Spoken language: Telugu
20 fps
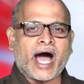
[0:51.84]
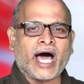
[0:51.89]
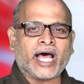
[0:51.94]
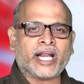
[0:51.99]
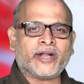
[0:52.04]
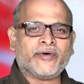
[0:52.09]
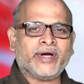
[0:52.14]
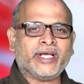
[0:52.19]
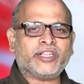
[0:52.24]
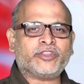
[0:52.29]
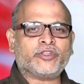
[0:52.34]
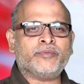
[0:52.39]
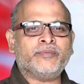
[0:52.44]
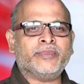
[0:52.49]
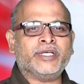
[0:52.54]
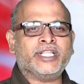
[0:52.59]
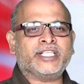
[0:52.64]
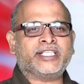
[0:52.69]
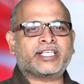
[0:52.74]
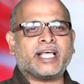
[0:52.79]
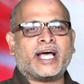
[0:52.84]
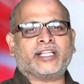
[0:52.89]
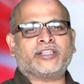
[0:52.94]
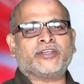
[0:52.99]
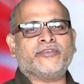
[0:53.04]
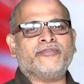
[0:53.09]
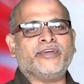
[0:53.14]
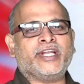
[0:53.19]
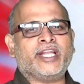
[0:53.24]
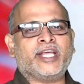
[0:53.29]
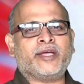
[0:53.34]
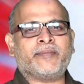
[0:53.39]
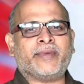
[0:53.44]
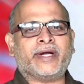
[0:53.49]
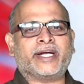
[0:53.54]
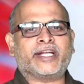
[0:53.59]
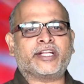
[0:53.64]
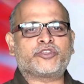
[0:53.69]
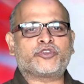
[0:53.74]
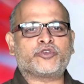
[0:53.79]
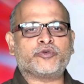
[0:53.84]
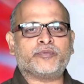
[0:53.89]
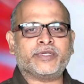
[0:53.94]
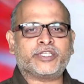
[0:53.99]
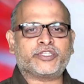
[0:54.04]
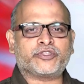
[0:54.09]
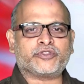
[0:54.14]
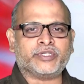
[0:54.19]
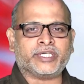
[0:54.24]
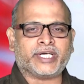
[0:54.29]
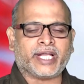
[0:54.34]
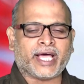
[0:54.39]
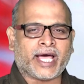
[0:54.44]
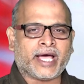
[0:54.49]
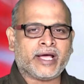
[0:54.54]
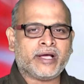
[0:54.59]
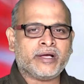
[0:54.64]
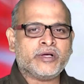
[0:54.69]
అరవై తొమ్మిది శాతం విన్నింగ్ మీటర్ చూపిస్తుంటే